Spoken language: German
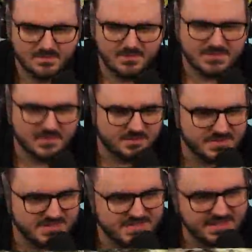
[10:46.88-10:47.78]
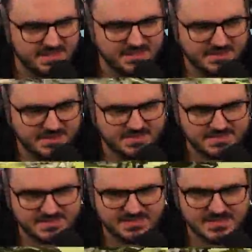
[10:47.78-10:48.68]
Ich glaube, die, äh, das
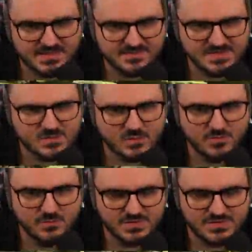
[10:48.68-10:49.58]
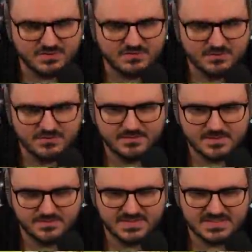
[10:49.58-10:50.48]
ist die, die wir suchen müssen, so
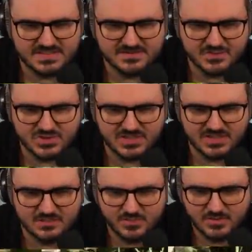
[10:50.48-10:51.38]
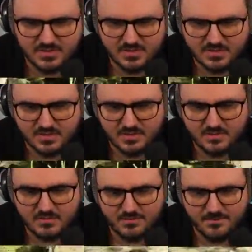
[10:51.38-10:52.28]
wie ich das jetzt verstanden habe.
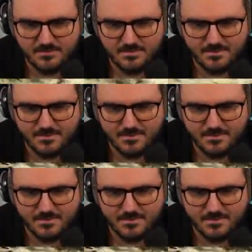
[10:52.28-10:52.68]
Ach stimmt,